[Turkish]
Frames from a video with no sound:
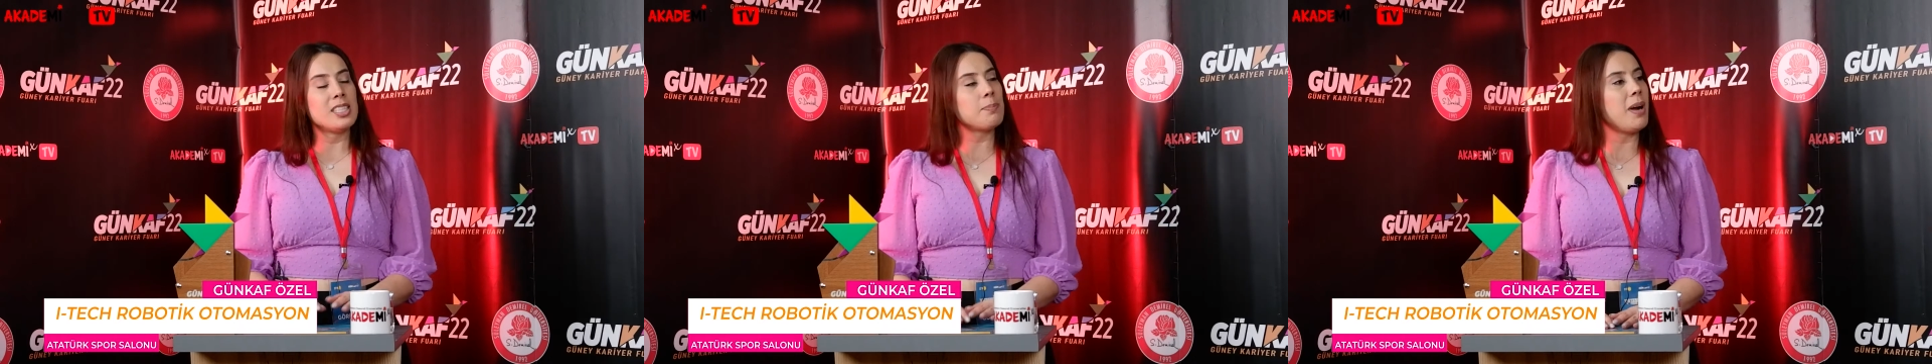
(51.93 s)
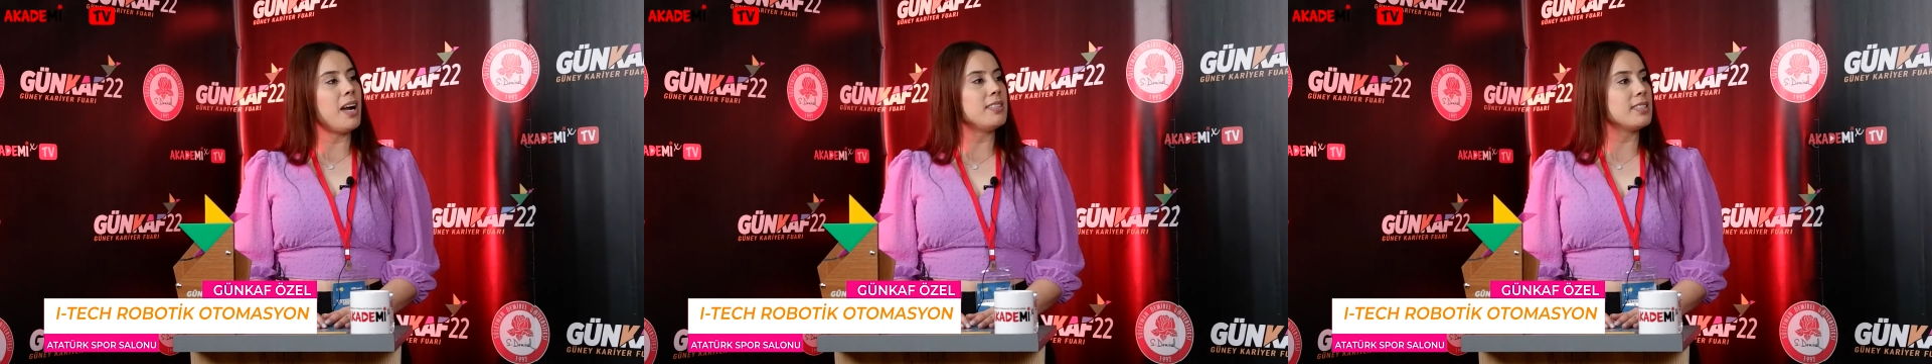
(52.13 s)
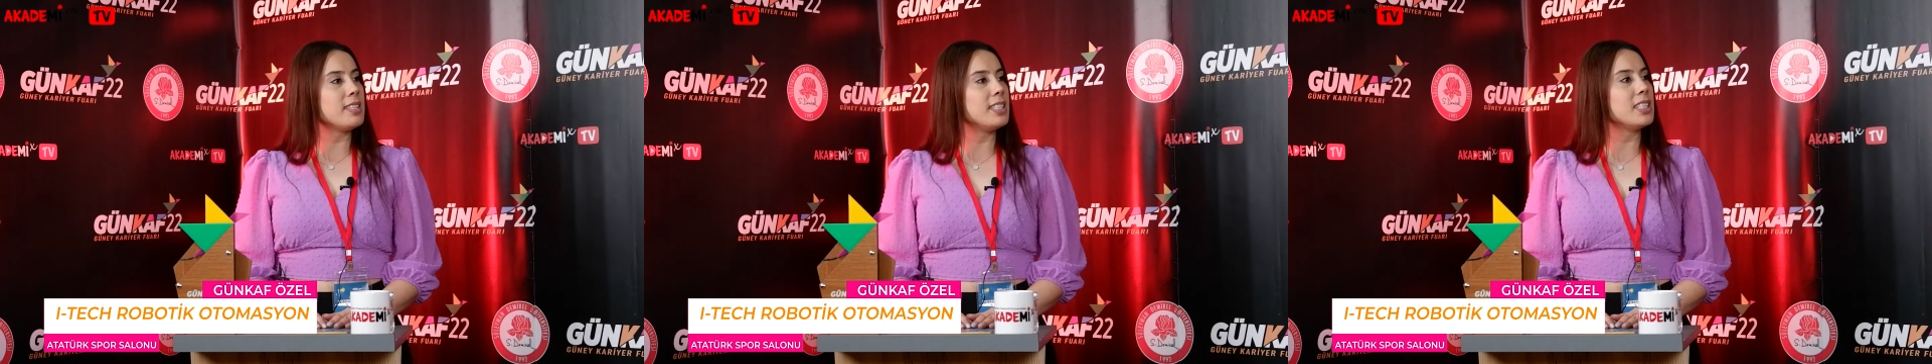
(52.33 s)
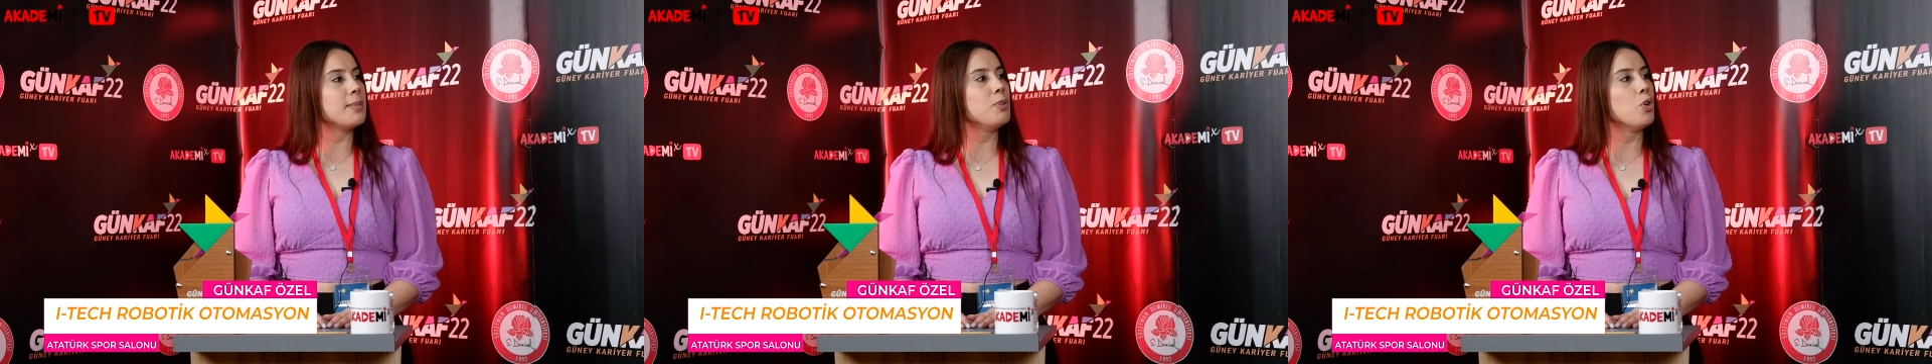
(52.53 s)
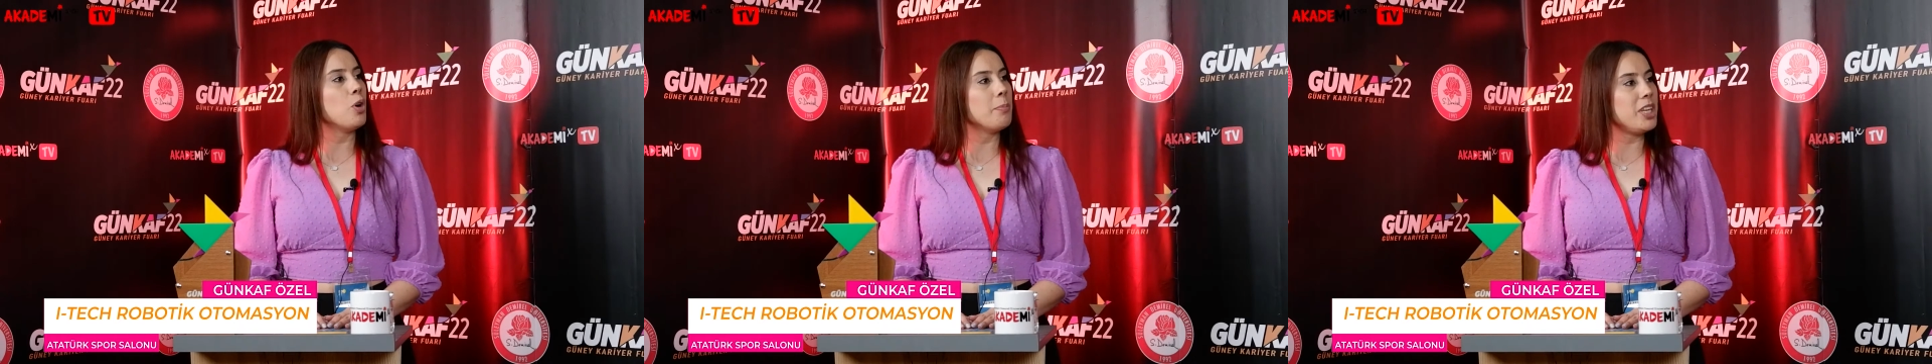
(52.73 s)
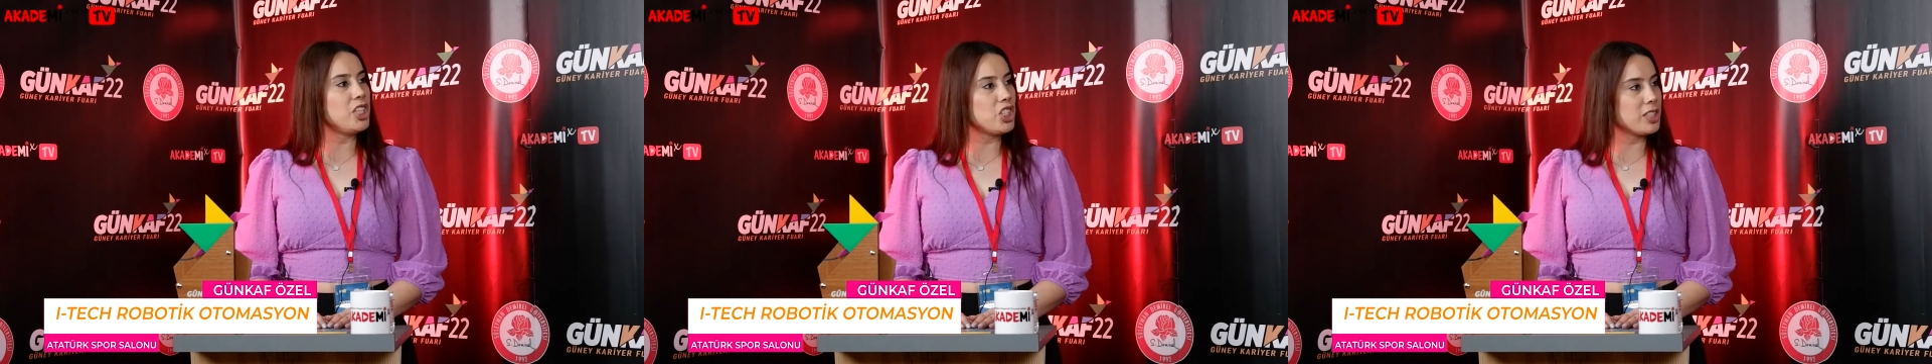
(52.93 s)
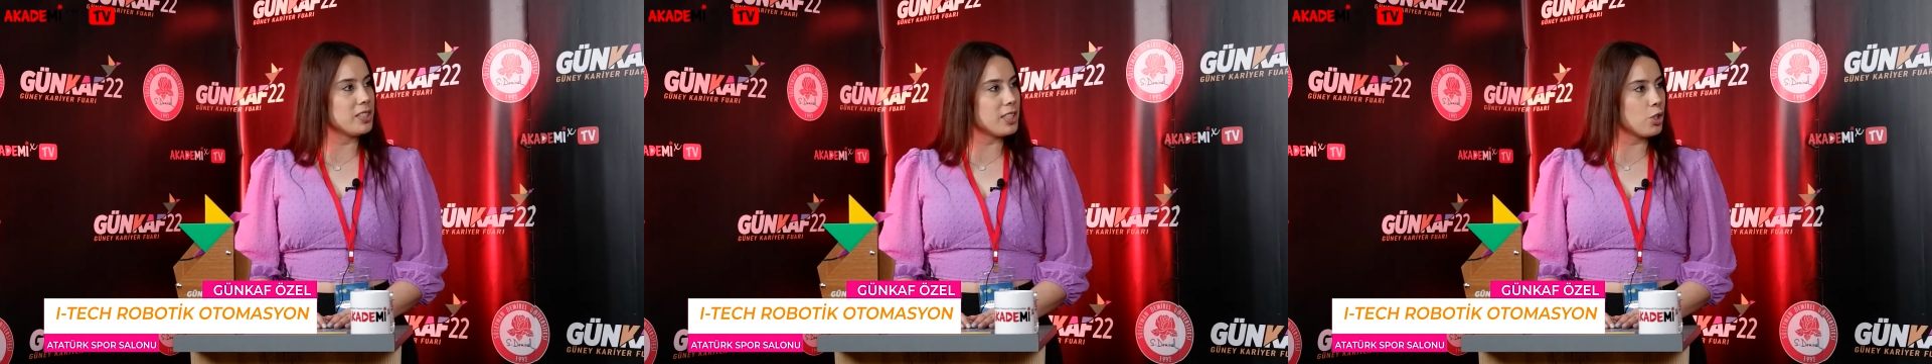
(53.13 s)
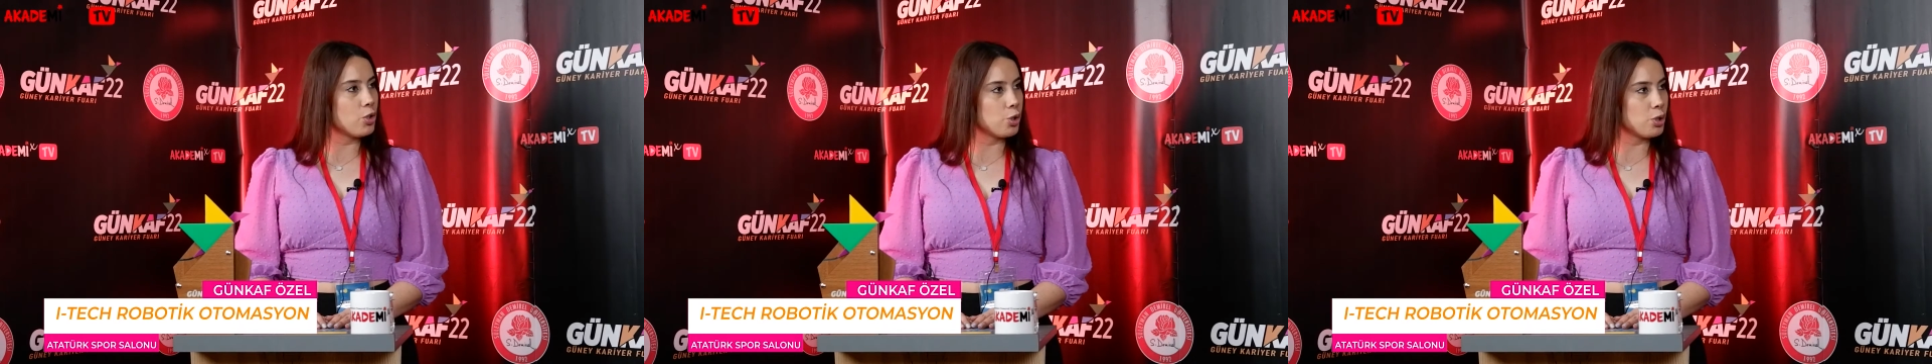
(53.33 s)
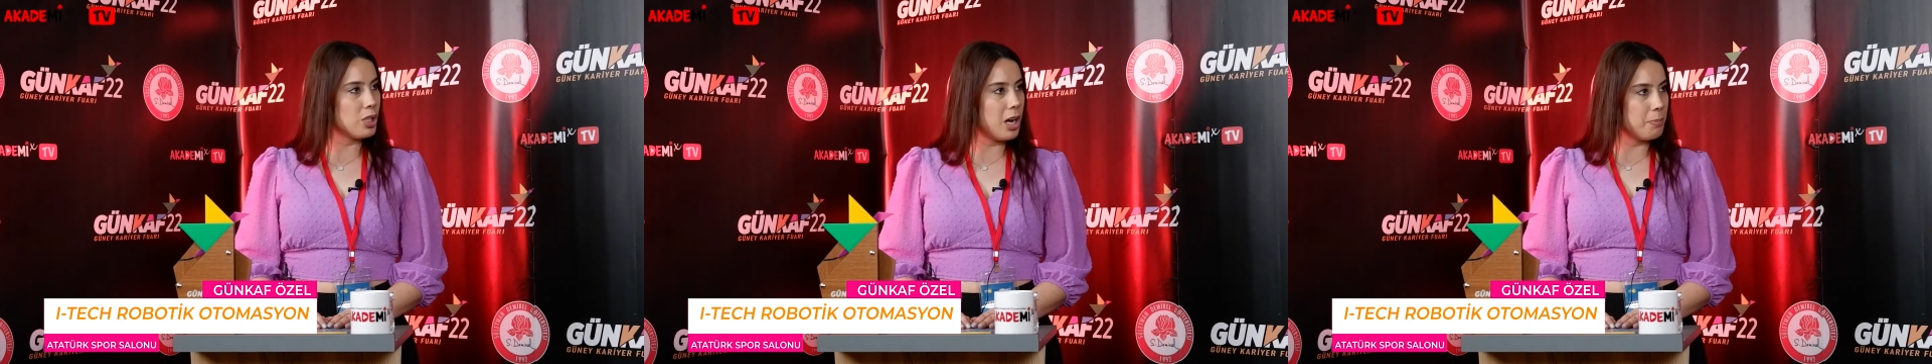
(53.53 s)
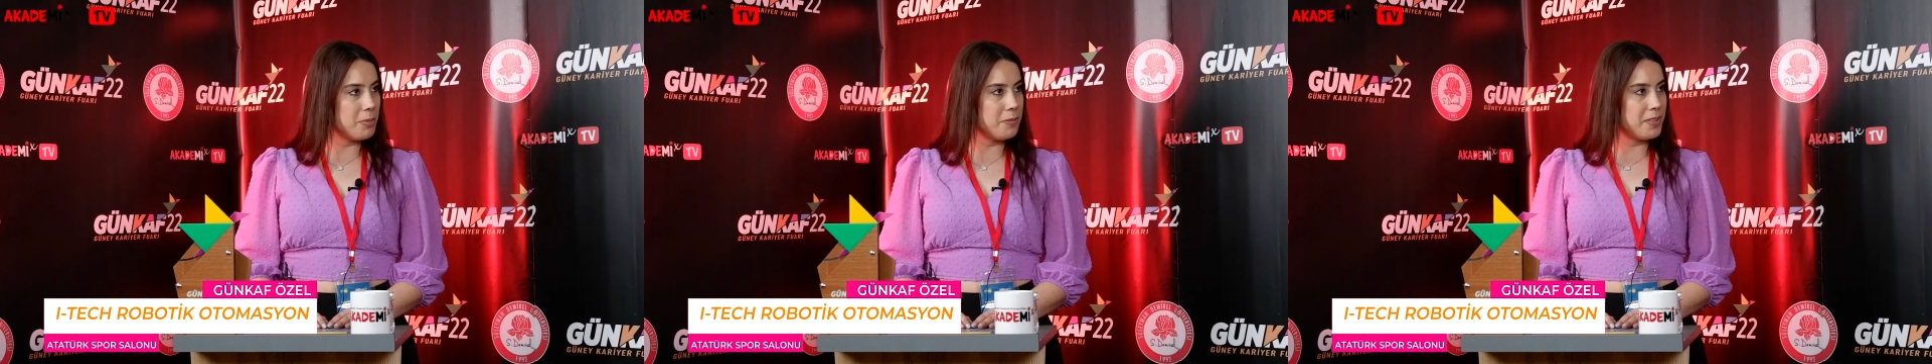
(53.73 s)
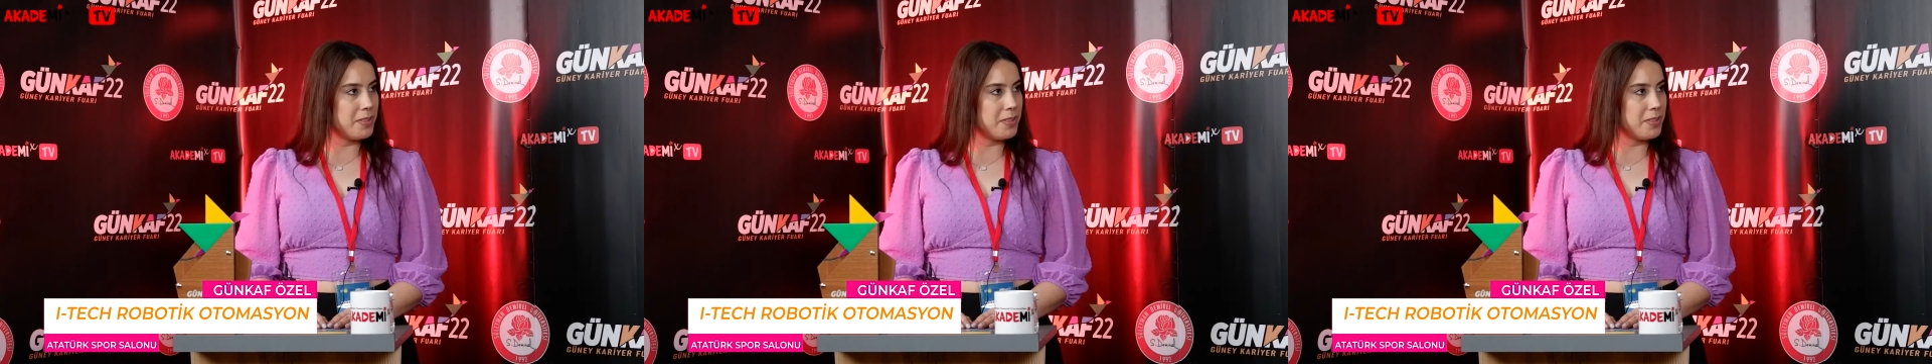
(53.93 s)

Isparta'da 2015 yılında kurulan bir